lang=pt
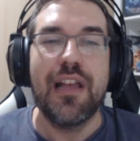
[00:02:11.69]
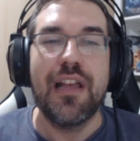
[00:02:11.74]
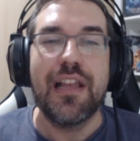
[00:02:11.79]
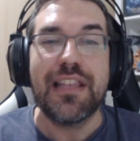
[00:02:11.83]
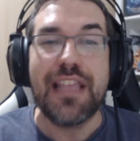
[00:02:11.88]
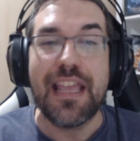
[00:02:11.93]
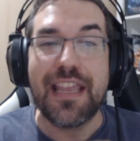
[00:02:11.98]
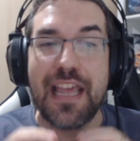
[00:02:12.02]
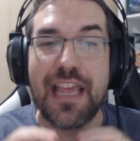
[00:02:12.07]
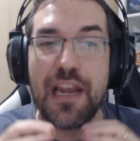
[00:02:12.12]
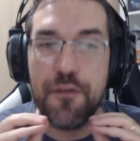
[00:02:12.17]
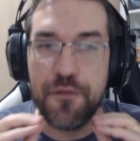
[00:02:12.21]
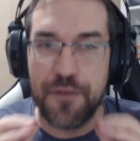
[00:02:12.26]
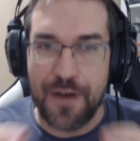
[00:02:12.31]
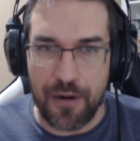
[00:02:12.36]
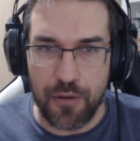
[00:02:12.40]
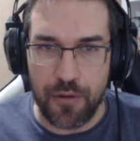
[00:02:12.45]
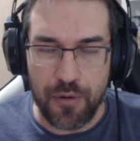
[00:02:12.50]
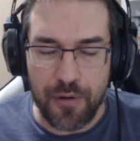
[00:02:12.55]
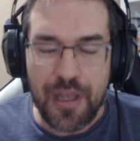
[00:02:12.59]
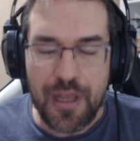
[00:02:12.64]
O que, que ele
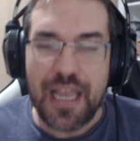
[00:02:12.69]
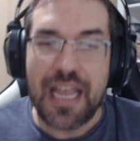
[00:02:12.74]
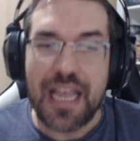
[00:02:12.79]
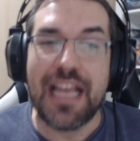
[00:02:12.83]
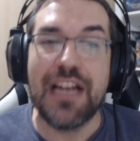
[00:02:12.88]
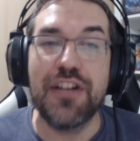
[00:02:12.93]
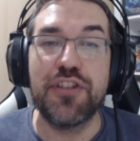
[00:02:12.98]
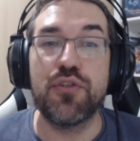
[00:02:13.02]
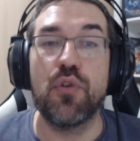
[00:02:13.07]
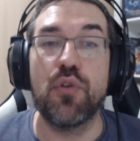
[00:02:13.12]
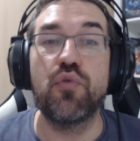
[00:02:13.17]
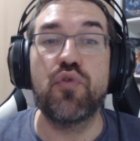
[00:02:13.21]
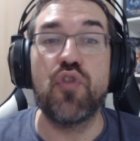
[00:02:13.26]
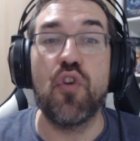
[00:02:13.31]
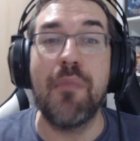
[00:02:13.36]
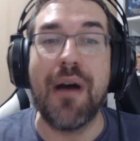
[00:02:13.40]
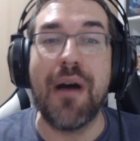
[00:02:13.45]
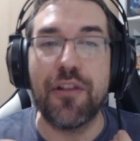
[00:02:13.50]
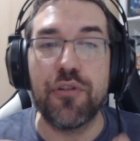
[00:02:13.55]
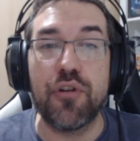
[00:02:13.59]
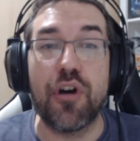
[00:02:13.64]
falou? Ele soltou
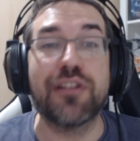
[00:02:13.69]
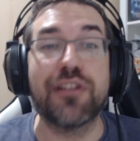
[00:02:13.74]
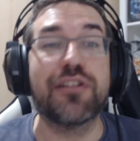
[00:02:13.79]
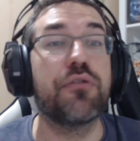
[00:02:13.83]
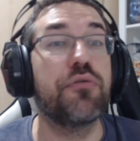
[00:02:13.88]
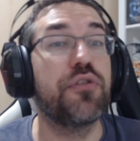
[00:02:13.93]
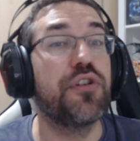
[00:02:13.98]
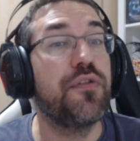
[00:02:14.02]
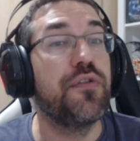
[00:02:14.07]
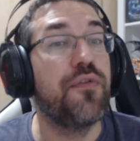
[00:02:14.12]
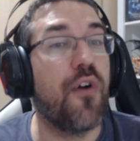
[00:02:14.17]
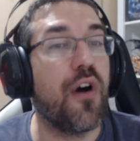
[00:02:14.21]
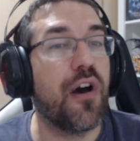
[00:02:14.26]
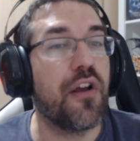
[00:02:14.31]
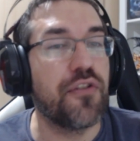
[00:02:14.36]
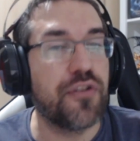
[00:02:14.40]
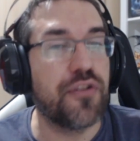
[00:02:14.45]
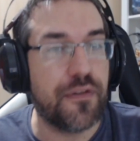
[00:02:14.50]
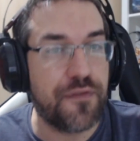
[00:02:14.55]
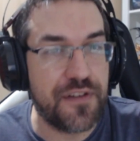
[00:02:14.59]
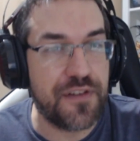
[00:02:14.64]
uma nota nos
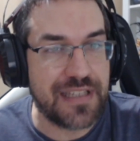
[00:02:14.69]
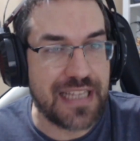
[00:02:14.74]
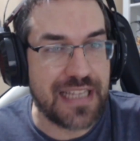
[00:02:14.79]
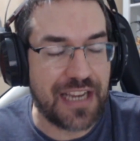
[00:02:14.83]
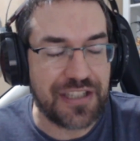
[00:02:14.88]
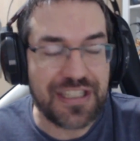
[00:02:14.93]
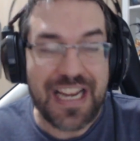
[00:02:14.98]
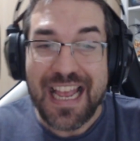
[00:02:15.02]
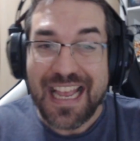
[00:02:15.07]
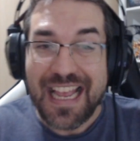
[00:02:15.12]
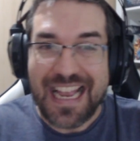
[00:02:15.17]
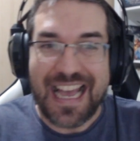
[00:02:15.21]
fóruns oficiais.